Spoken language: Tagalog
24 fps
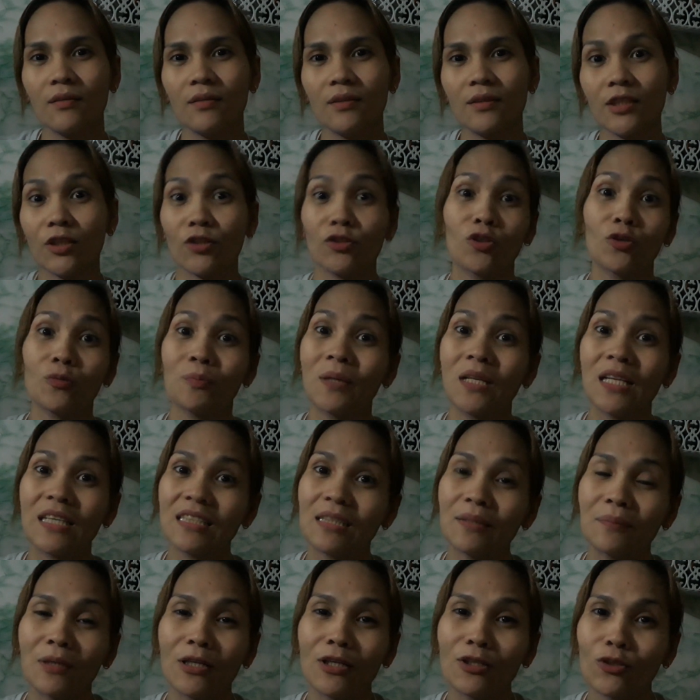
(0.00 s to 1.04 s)
Shoutout pala
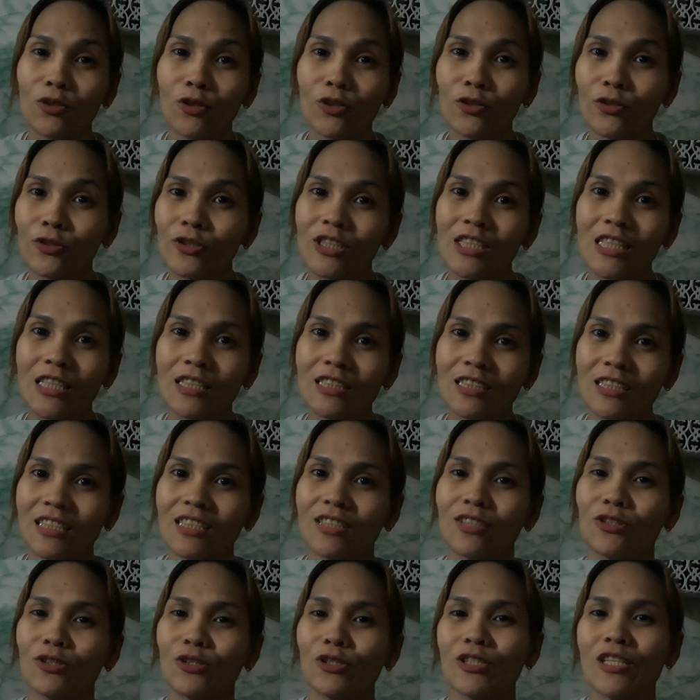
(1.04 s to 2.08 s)
sa mga tol ko dyan sa
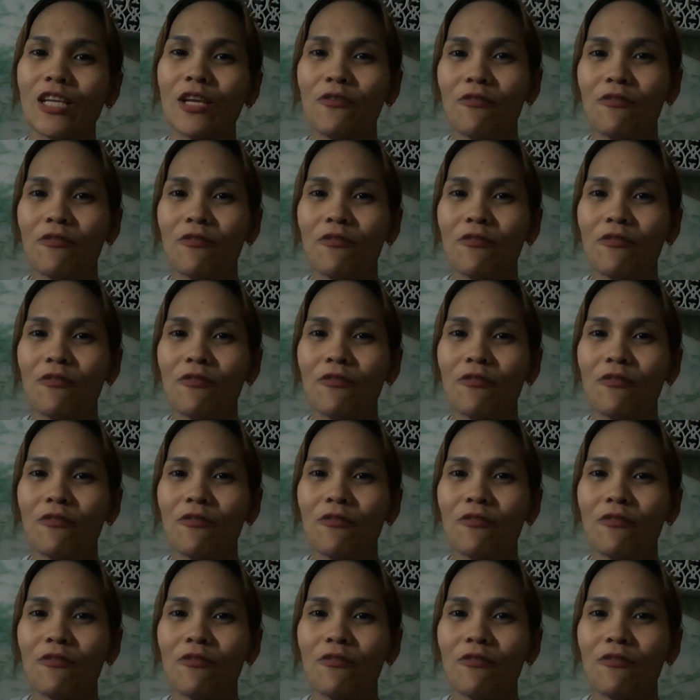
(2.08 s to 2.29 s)
Thursday